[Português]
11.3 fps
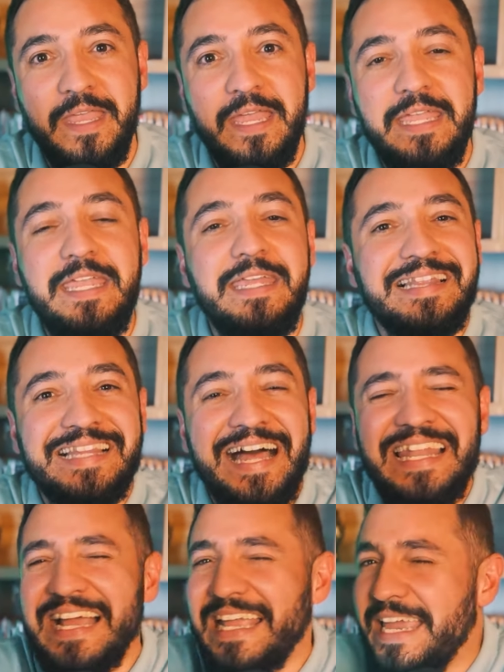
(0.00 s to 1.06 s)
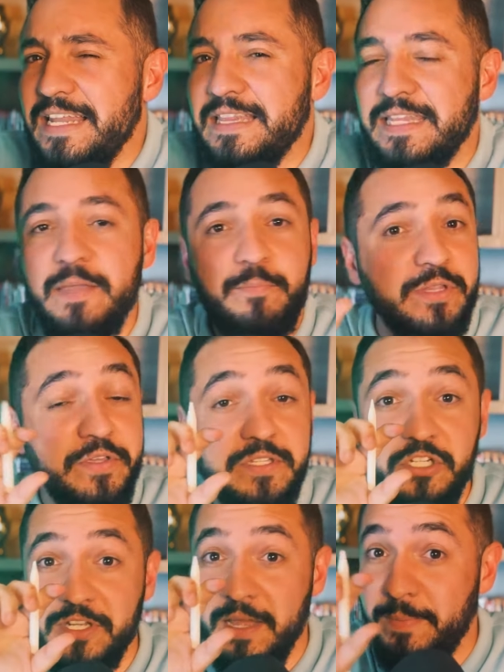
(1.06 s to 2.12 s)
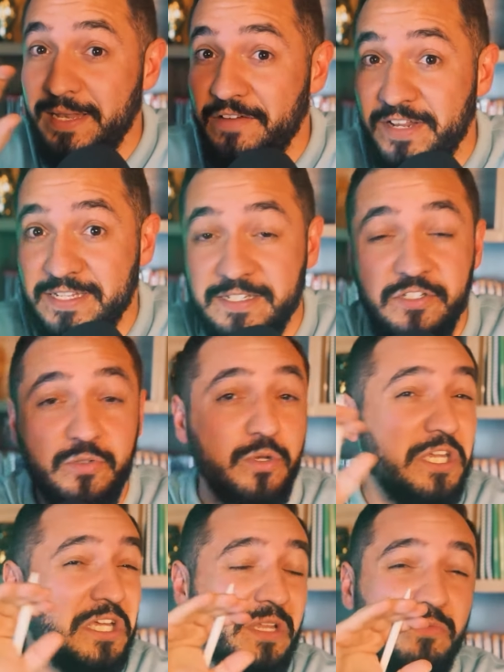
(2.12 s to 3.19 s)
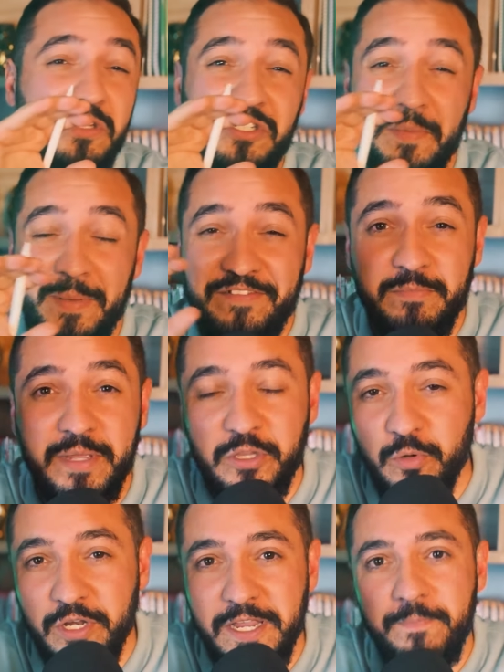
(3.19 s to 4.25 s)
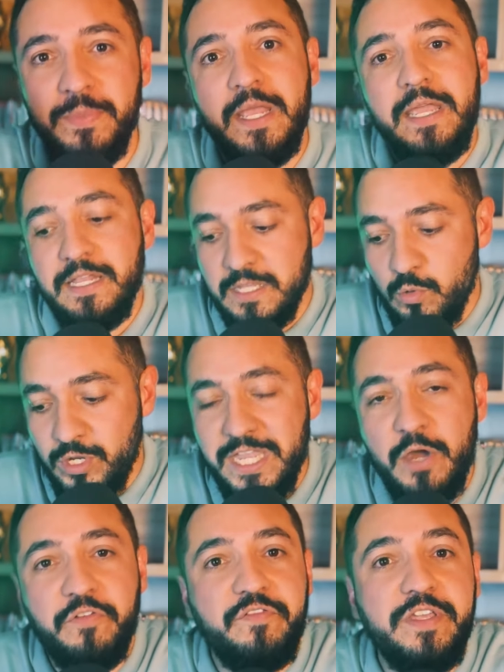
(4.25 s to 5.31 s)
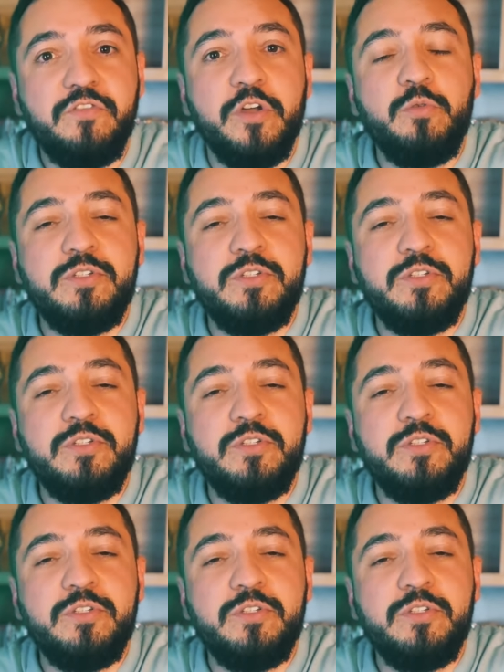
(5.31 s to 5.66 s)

E lá naquele tempo não existia a palavra assessoria, não existia a palavra mentoria. Então o que eu fiz foi o